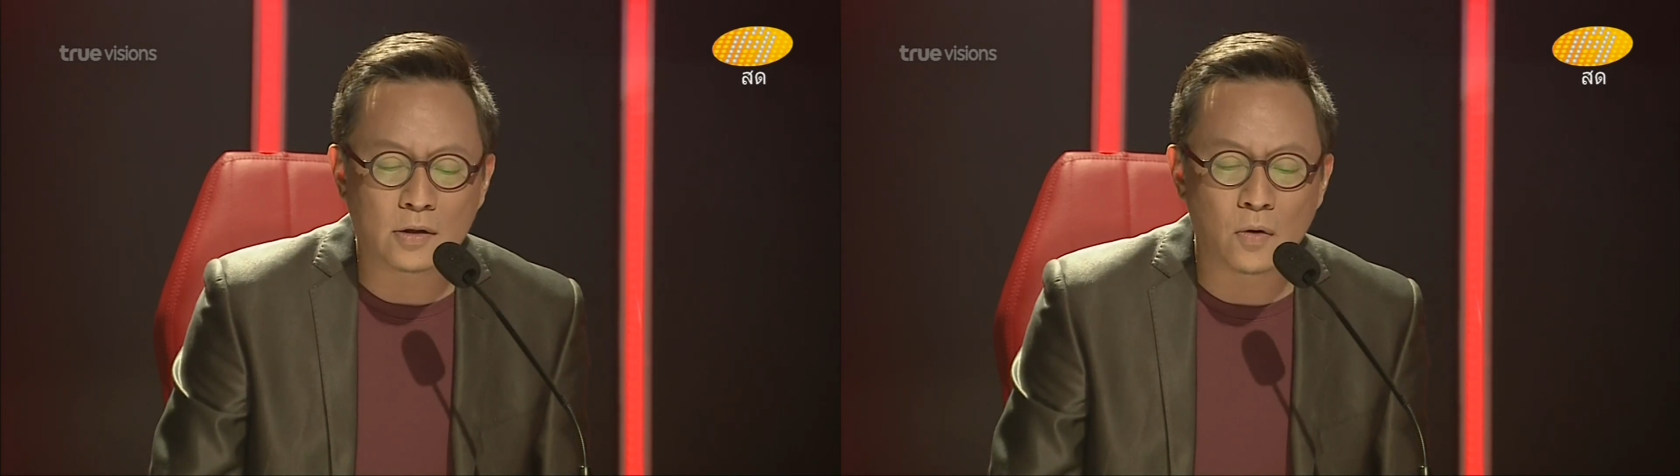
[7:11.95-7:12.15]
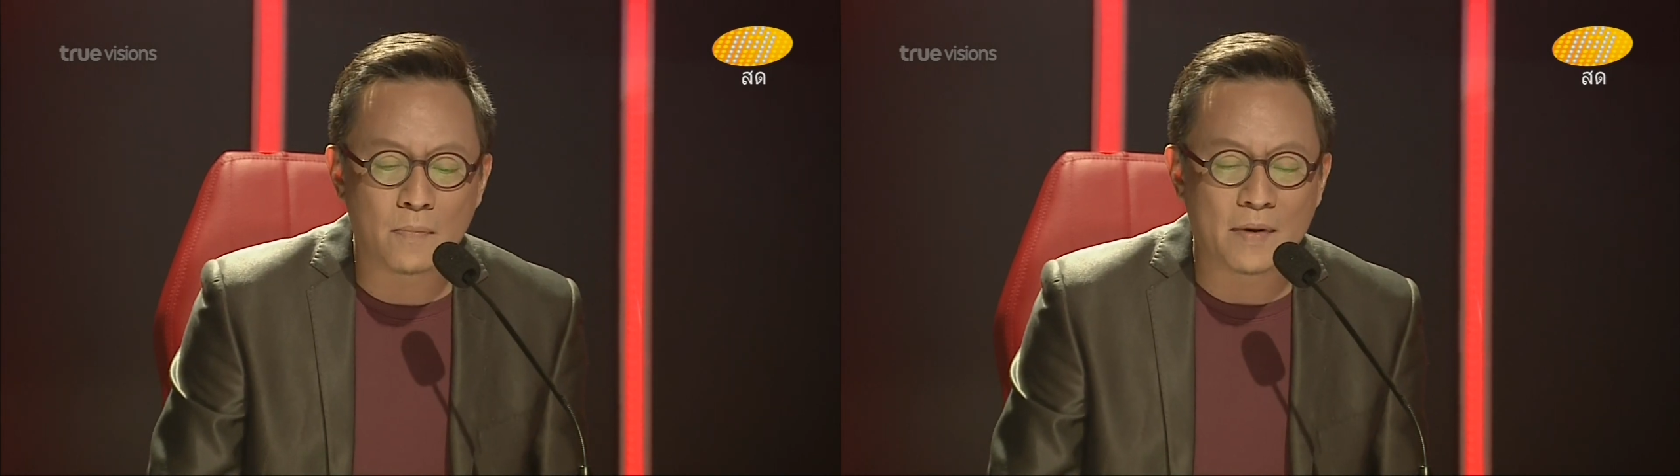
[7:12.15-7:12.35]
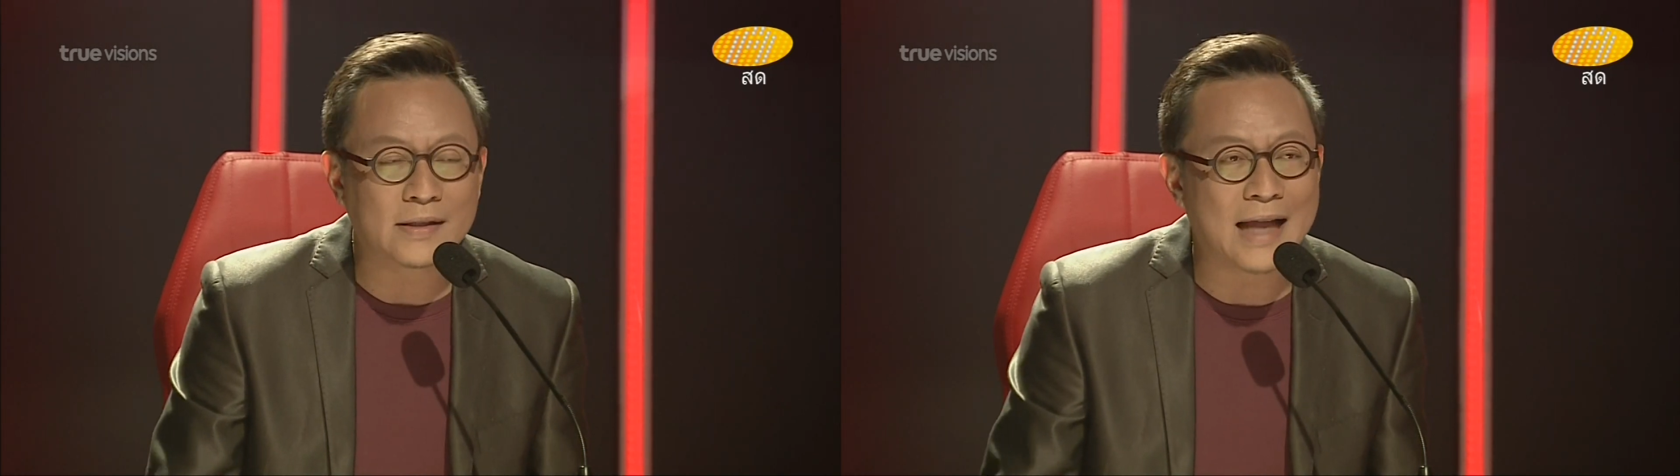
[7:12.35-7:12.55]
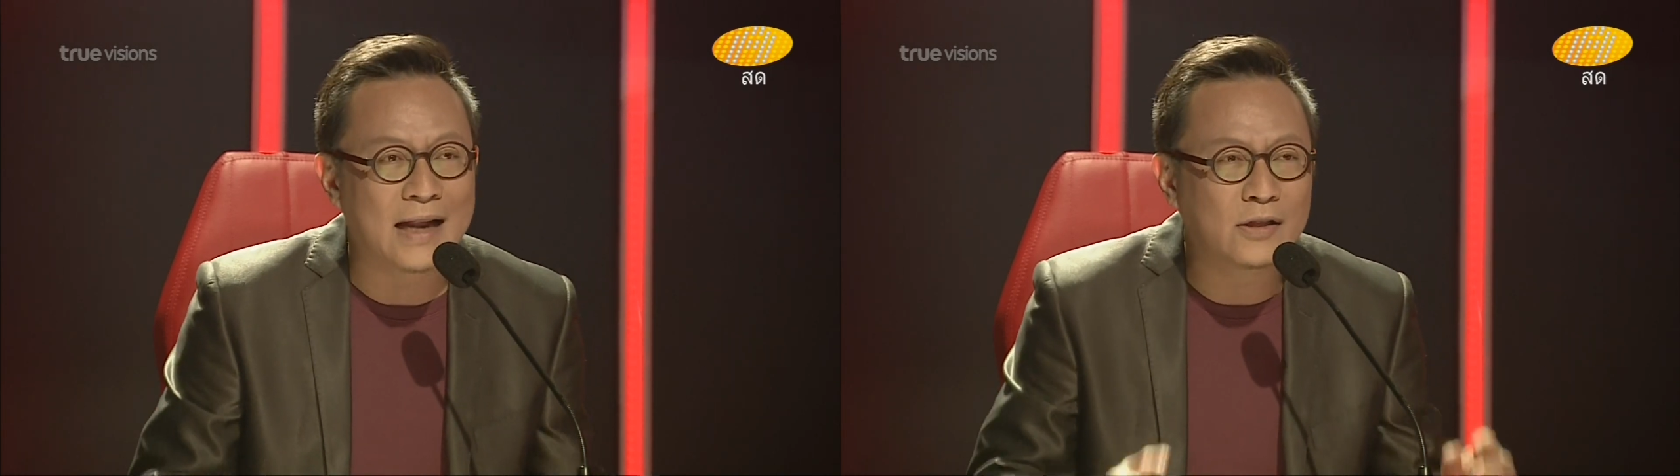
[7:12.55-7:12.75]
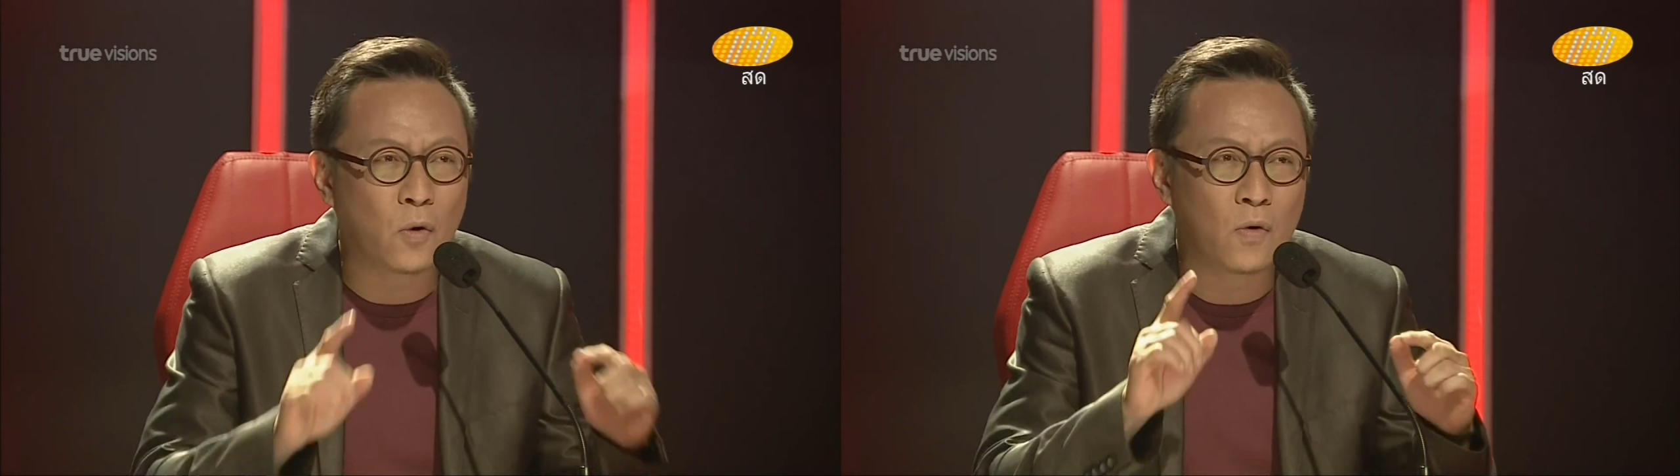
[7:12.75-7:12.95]
ช่วงประสา
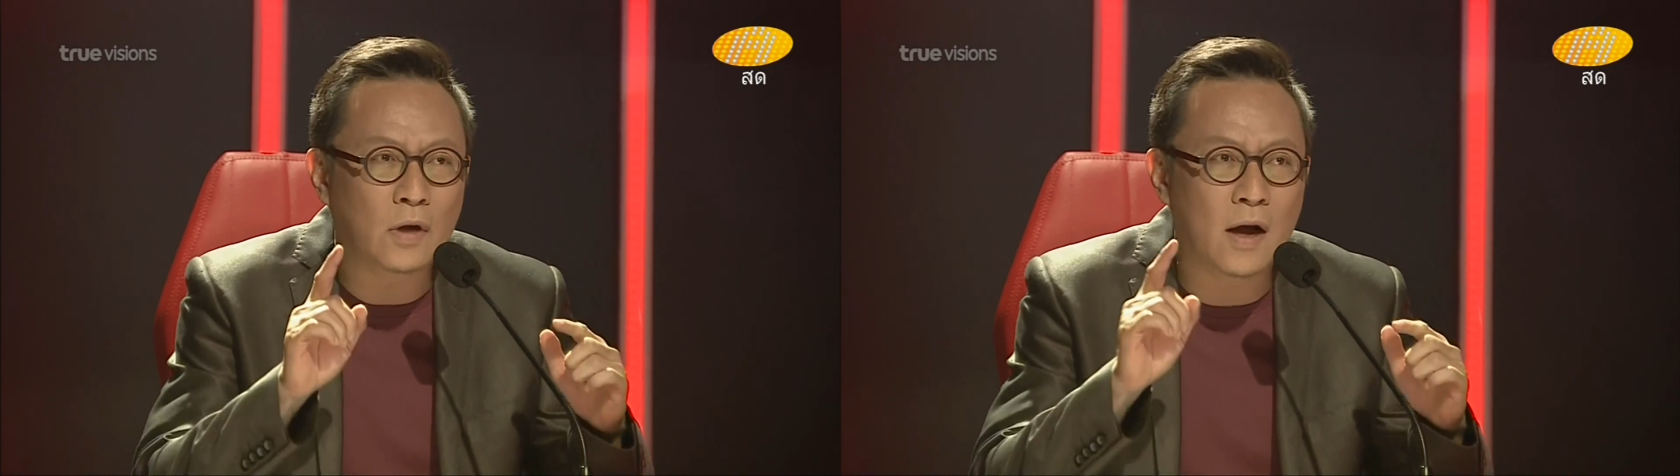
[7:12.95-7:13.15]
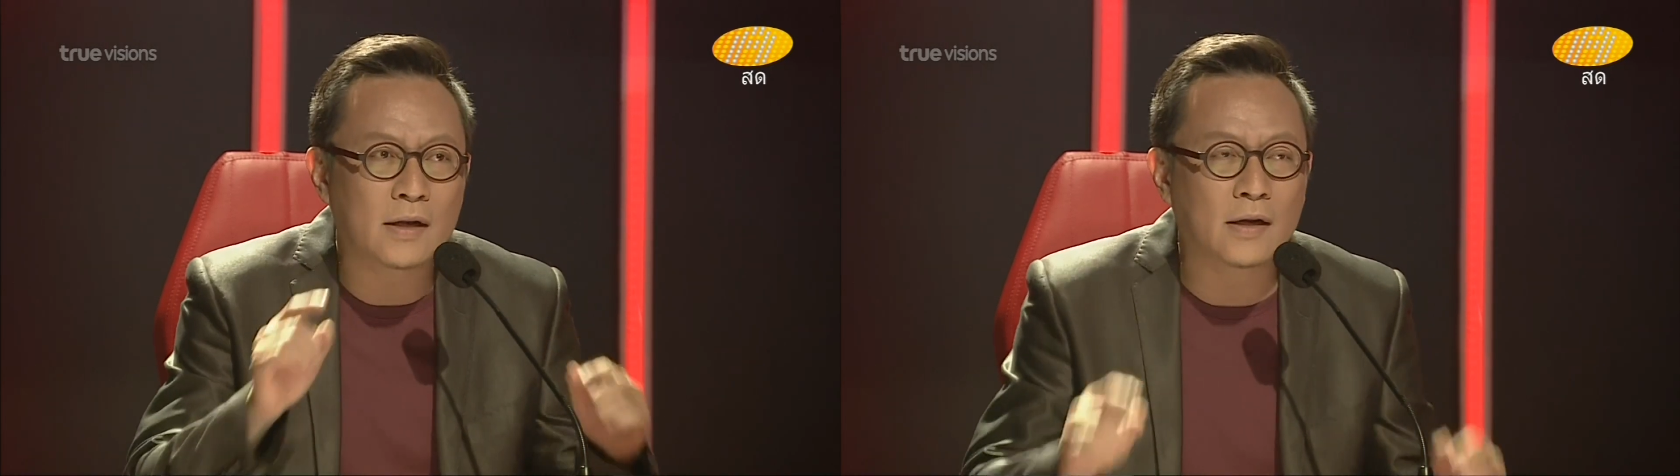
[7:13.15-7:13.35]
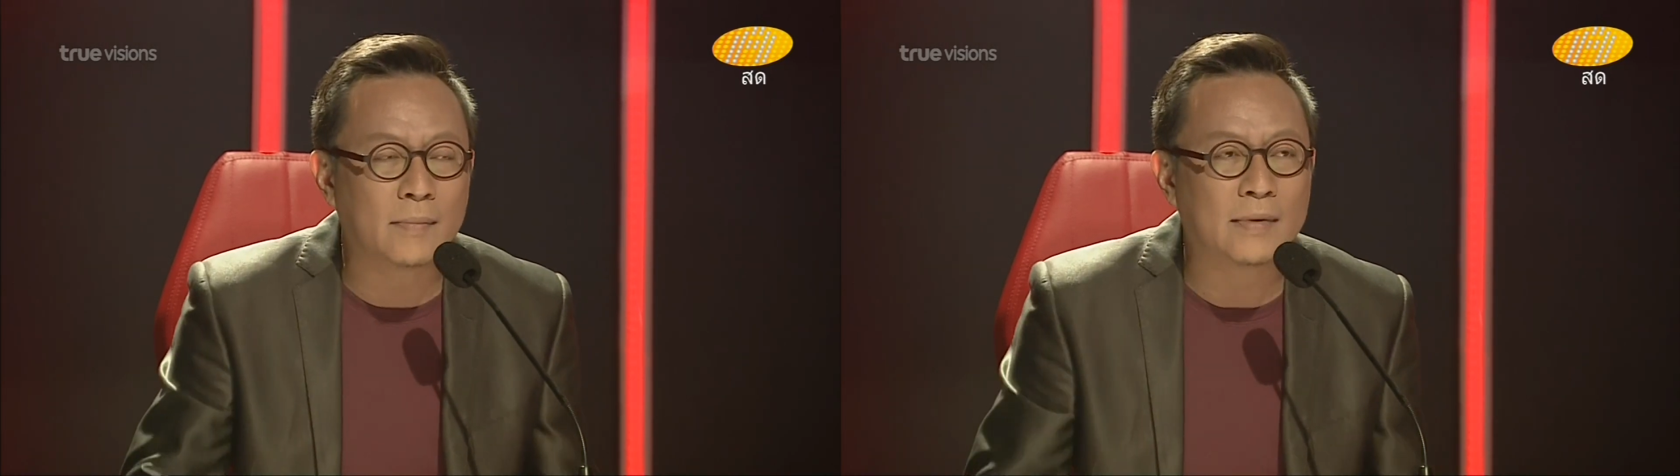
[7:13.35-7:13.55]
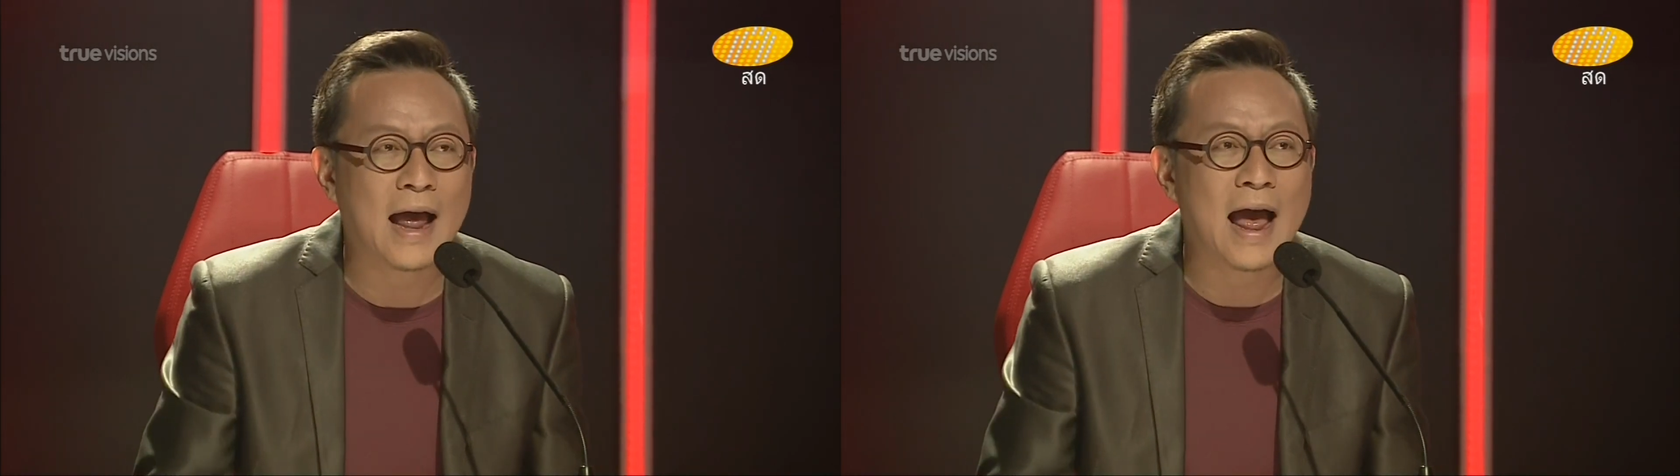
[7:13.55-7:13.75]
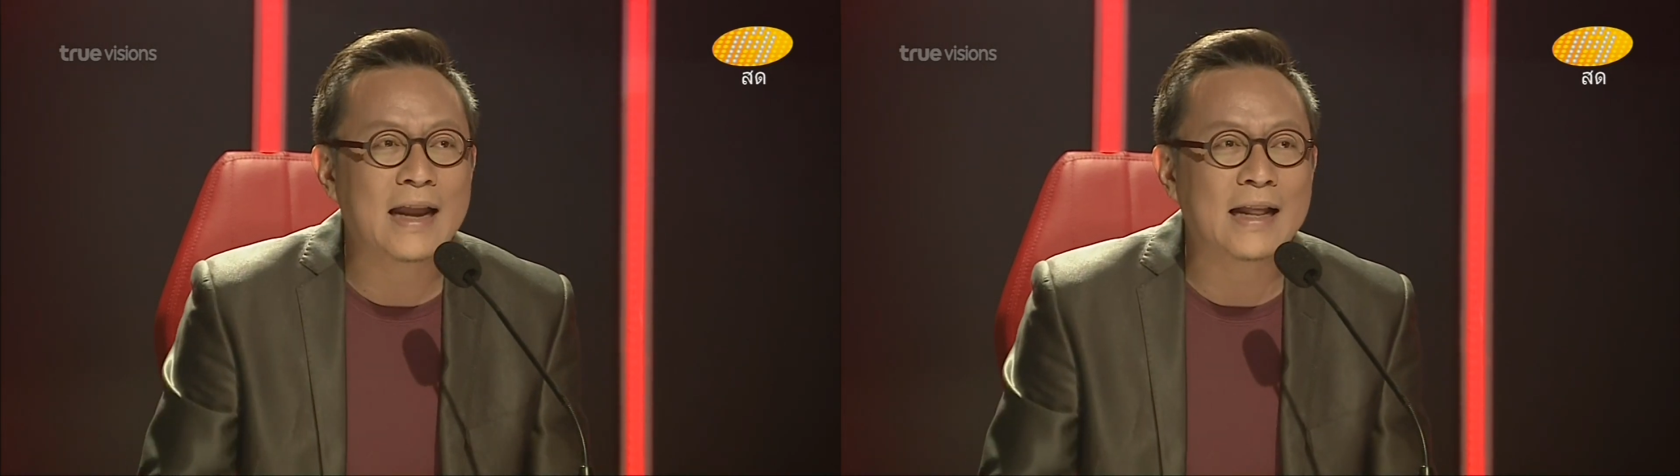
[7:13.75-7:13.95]
นสูงท่อนเกือบ
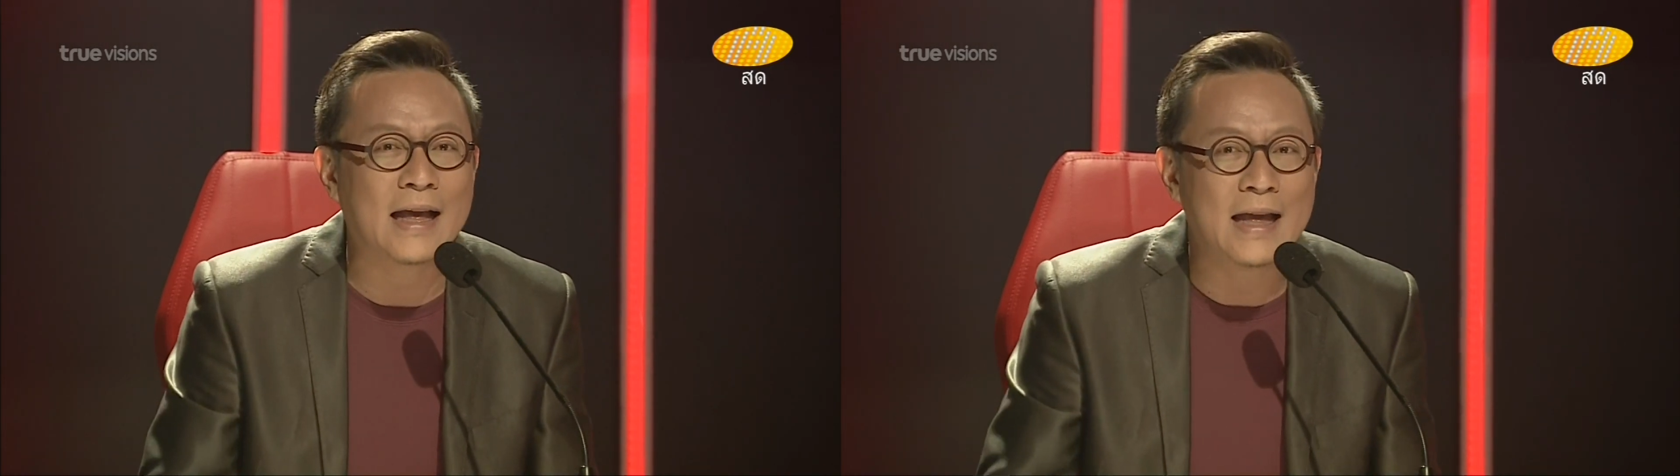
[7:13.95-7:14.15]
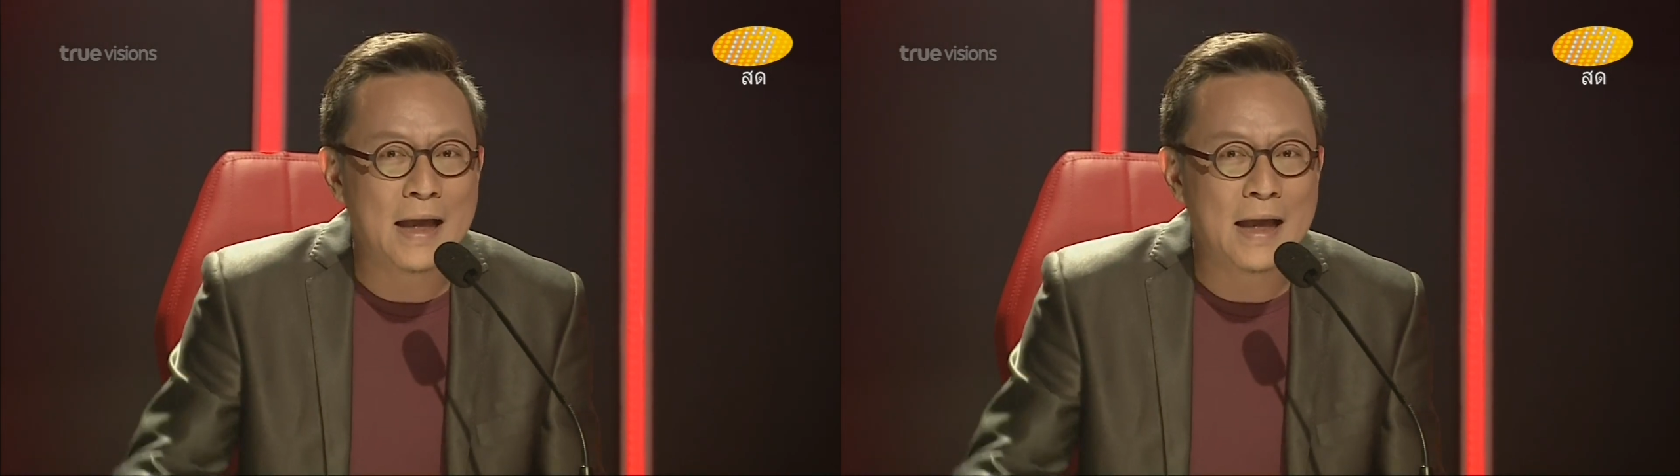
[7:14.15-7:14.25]
ท้ายเนี่ย